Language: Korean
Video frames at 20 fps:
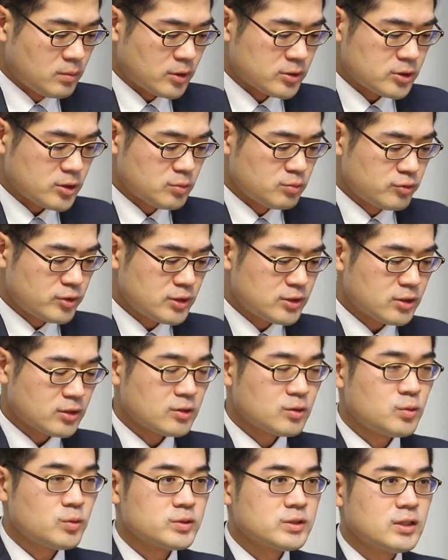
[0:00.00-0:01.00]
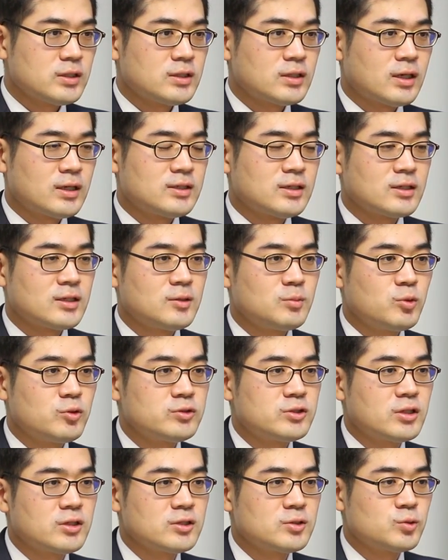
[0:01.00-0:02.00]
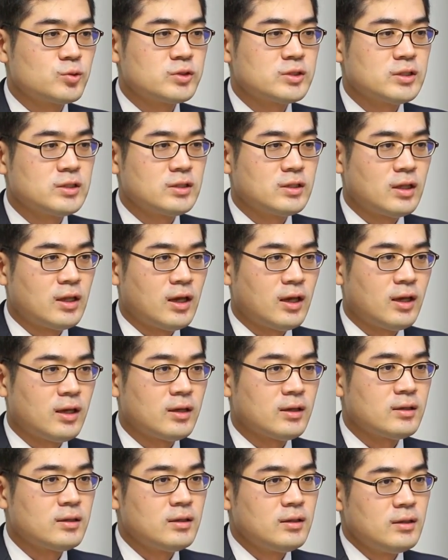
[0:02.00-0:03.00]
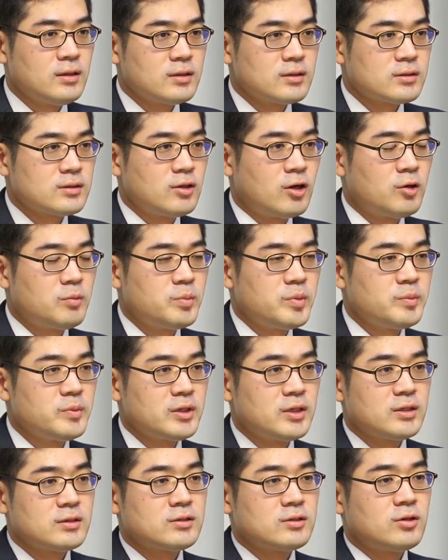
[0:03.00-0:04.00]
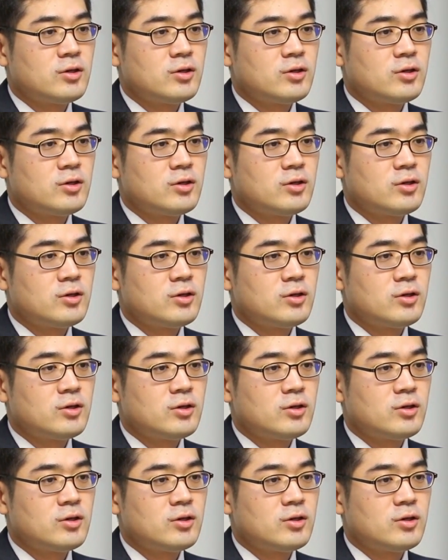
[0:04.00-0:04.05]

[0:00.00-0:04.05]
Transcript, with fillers: 먼저 물리적인 통제는 가장 기본적인 조치인데 그 영업비밀이